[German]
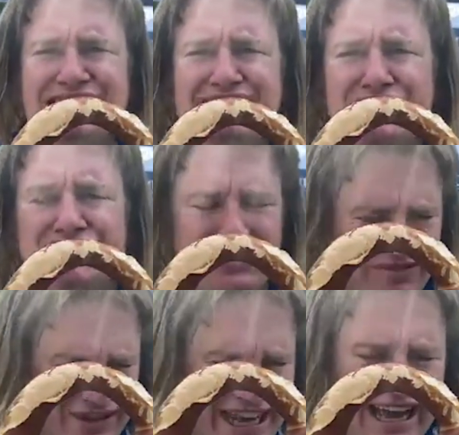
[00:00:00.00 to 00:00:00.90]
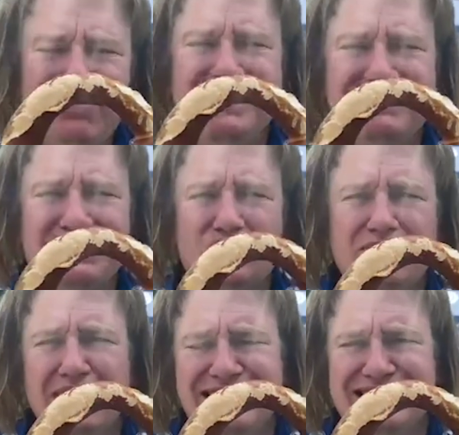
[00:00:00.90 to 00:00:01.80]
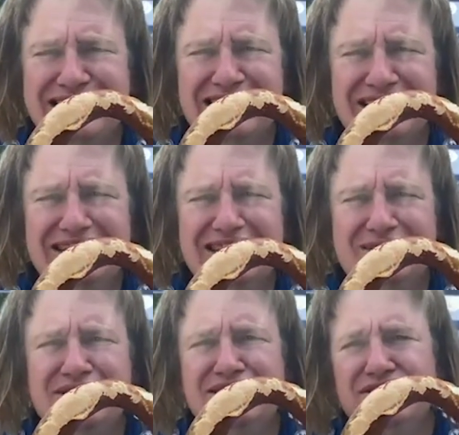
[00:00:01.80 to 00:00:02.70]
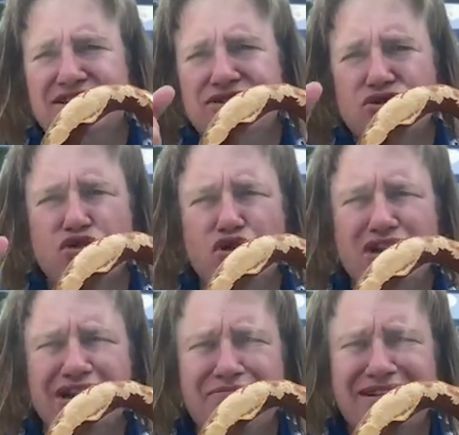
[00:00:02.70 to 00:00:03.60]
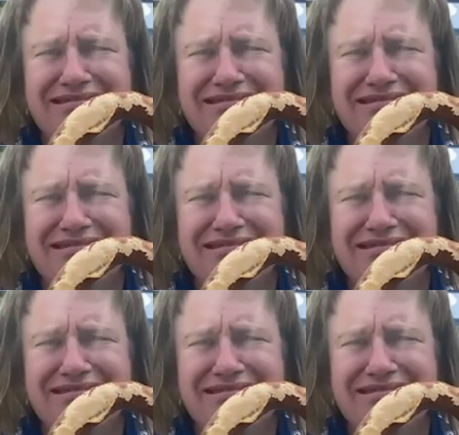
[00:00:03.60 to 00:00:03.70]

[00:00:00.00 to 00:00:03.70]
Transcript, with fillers: äh, für, für, für einen Hermann ist das so eine Brezel. Kennt ihr die, die es in so Tüten gibt?